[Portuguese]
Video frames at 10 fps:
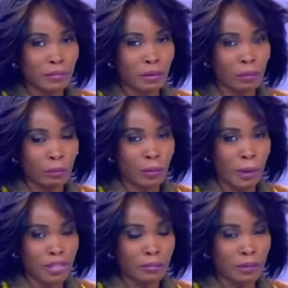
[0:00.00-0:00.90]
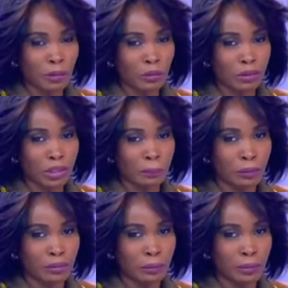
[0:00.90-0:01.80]
a mesma conduta para um
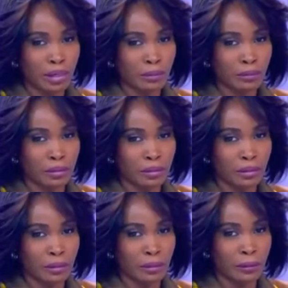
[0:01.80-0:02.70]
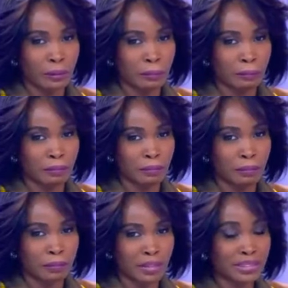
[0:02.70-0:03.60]
determinado, uh, uma
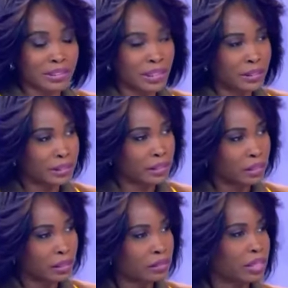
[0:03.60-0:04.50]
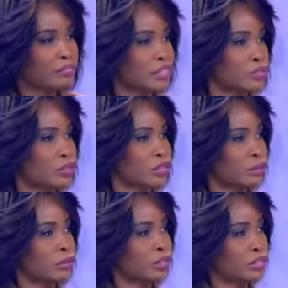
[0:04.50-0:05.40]
cidadania, deve-se acionar também os
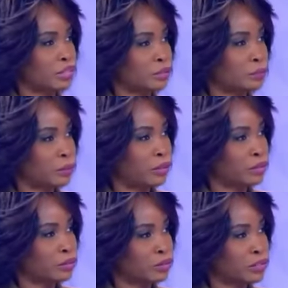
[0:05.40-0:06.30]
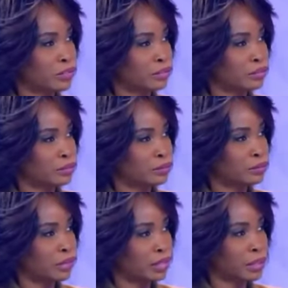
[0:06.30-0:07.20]
canais diplomáticos nesse sentido. Ele
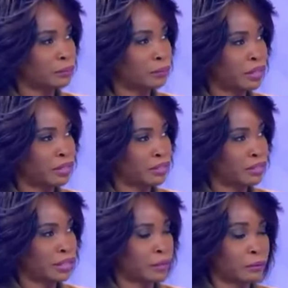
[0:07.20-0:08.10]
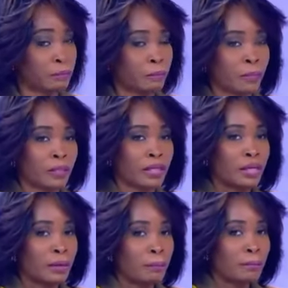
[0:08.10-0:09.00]
também é necessário.
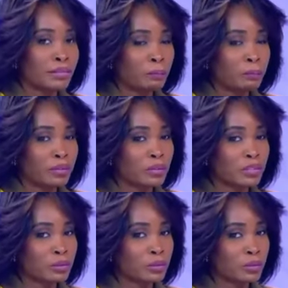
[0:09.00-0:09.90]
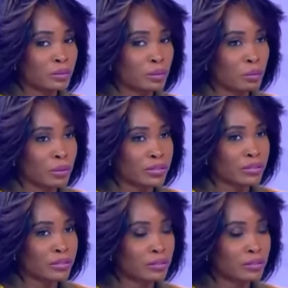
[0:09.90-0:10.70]
Mas eu penso que situações como estas